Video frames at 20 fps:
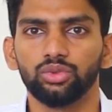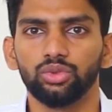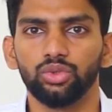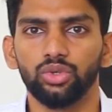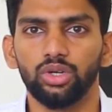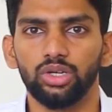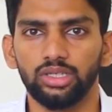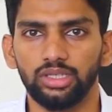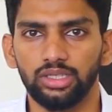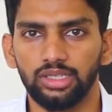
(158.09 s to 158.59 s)

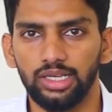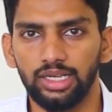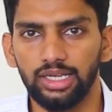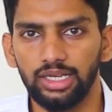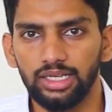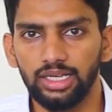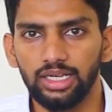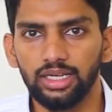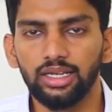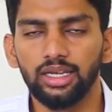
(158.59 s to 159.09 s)
तो
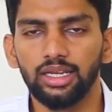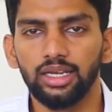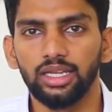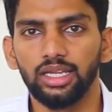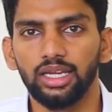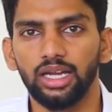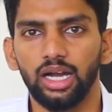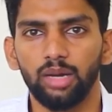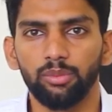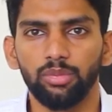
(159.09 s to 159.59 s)
डिले ना
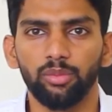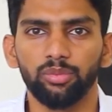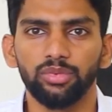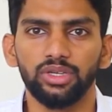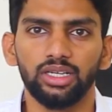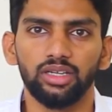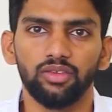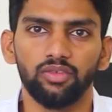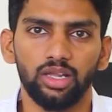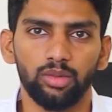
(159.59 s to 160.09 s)
करें आप
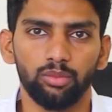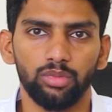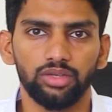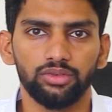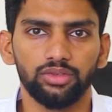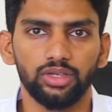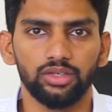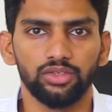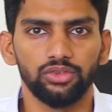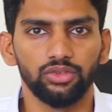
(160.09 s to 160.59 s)
अपने
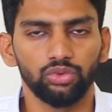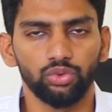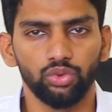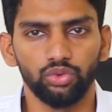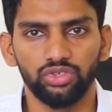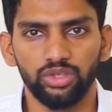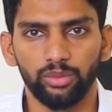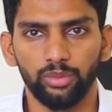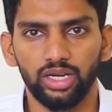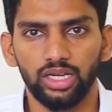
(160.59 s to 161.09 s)
डेवलपमेंट चार्जेस
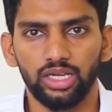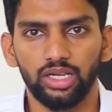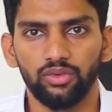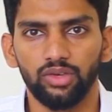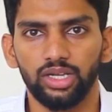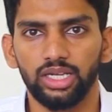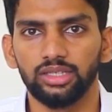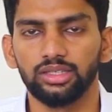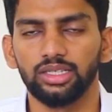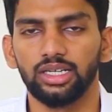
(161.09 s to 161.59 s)
को जमा
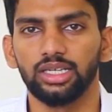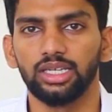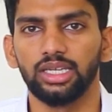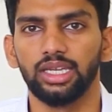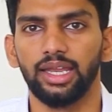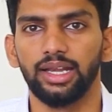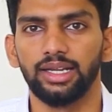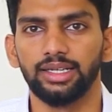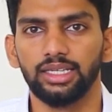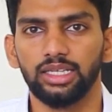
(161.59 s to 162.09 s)
करवाएं
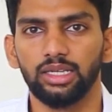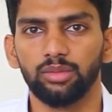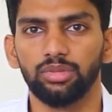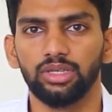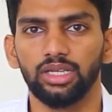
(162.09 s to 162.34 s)
ताकि एल